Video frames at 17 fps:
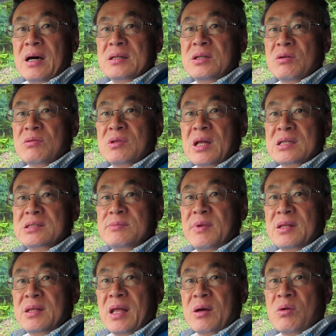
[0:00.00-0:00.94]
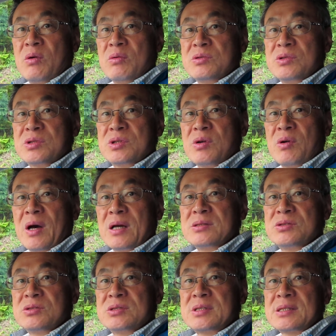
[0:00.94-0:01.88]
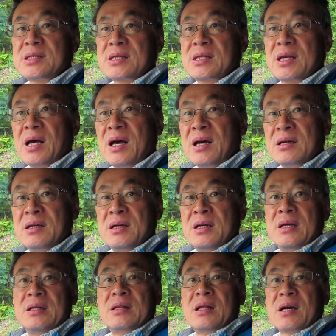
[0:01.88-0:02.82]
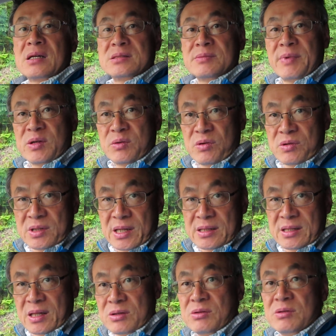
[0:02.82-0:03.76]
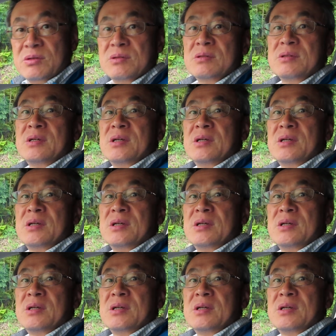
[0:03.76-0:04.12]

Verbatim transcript: 日本で初めて航空機を発注した先が中島飛行機だったという、